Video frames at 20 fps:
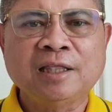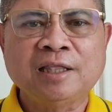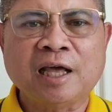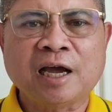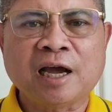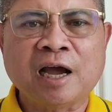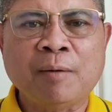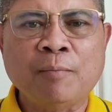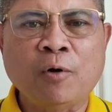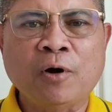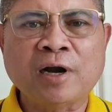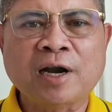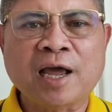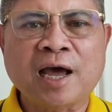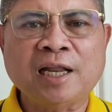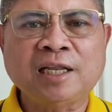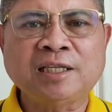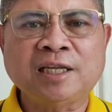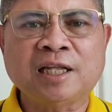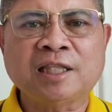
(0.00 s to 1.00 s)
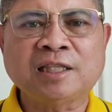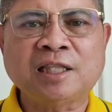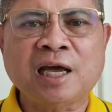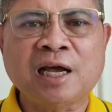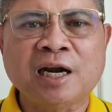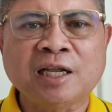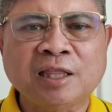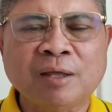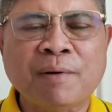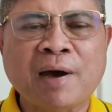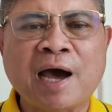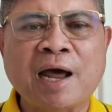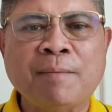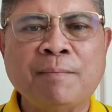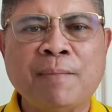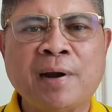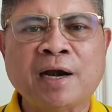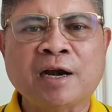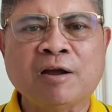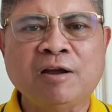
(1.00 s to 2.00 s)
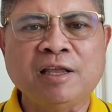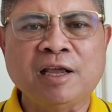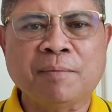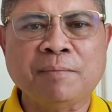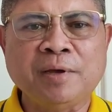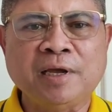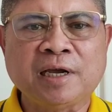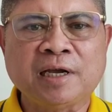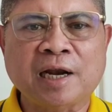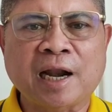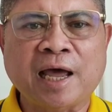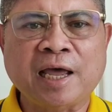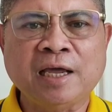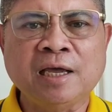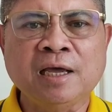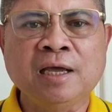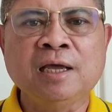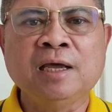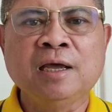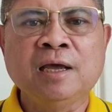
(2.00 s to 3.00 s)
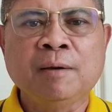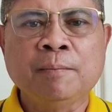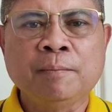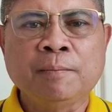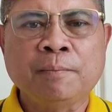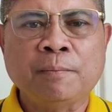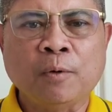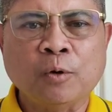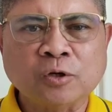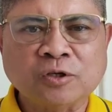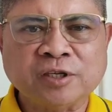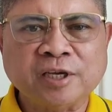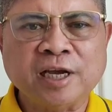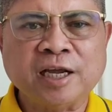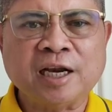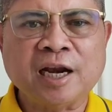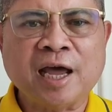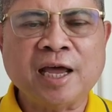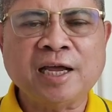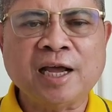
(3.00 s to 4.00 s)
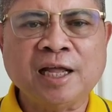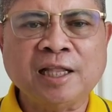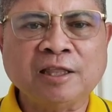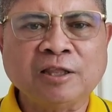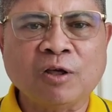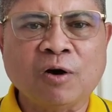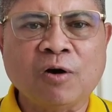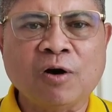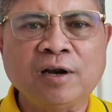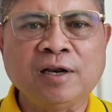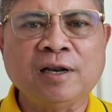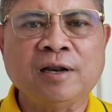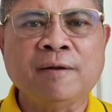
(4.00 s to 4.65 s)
แต่กระบวนการจัดตั้งรัฐบาลมันก็ยังมีหลายโปรเซสหลายขั้นตอน